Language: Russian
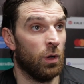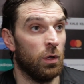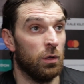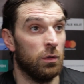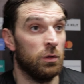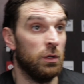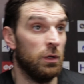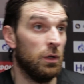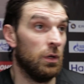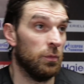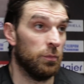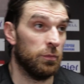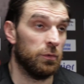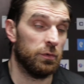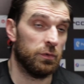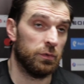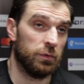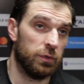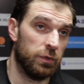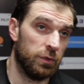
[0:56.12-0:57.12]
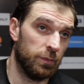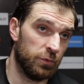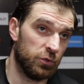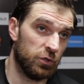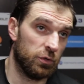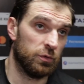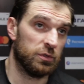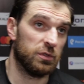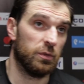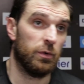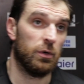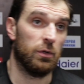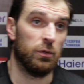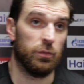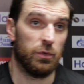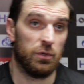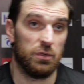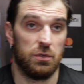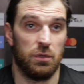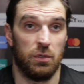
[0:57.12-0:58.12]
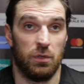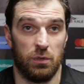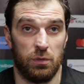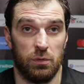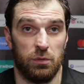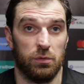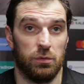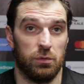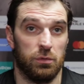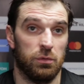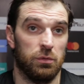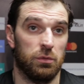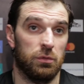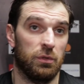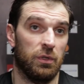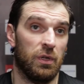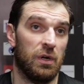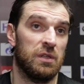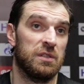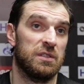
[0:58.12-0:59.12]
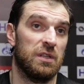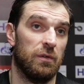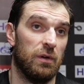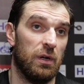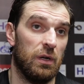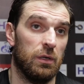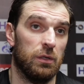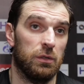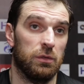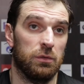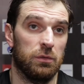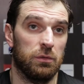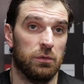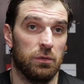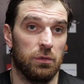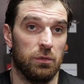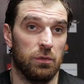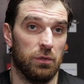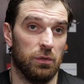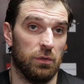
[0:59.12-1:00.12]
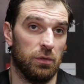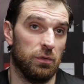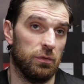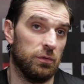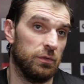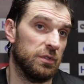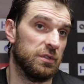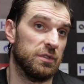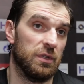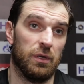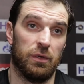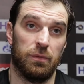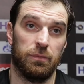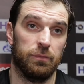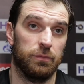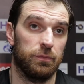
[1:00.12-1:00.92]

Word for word: Не, ну, почему с обороной? Просто не реализовали, не знаю,